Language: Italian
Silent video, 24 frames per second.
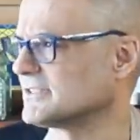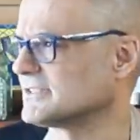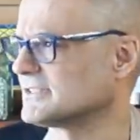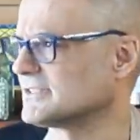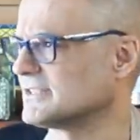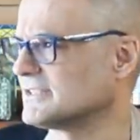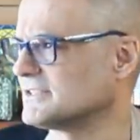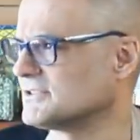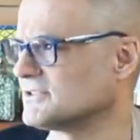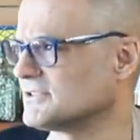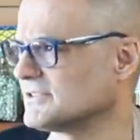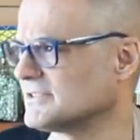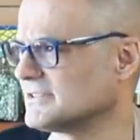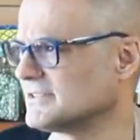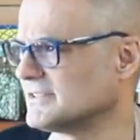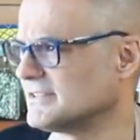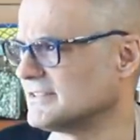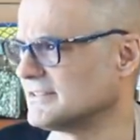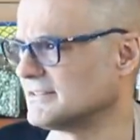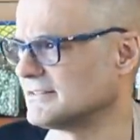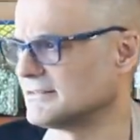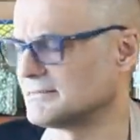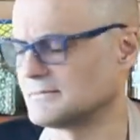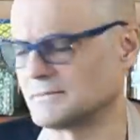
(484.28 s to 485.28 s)
castagnole.
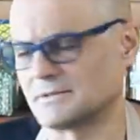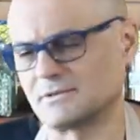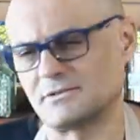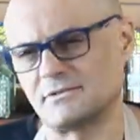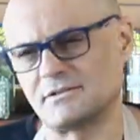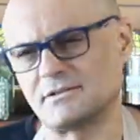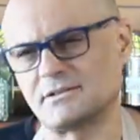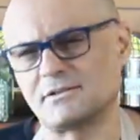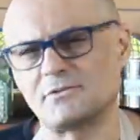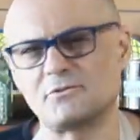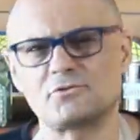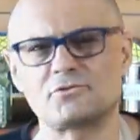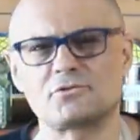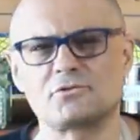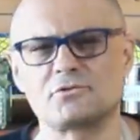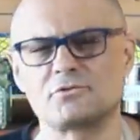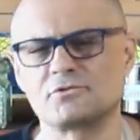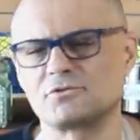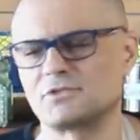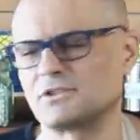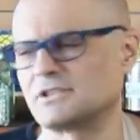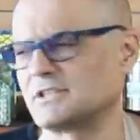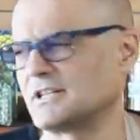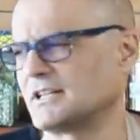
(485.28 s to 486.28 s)
Madonna, le conosco
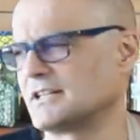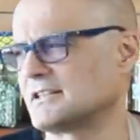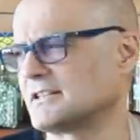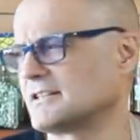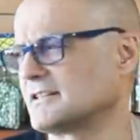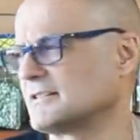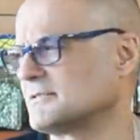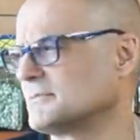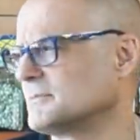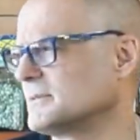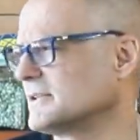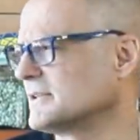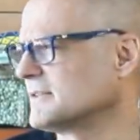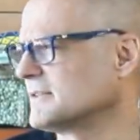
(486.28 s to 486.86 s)
così tante che non le